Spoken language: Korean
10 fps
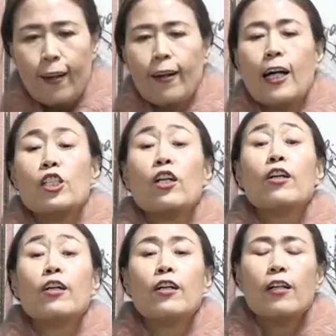가죠.
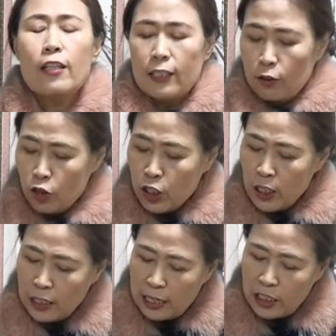
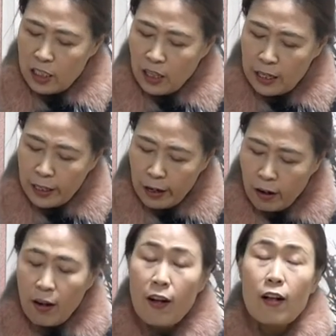뒤집기 다시
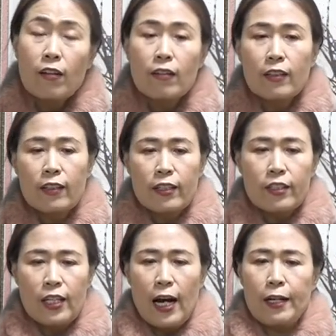들어갈게요.
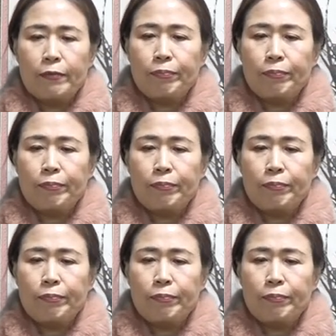자,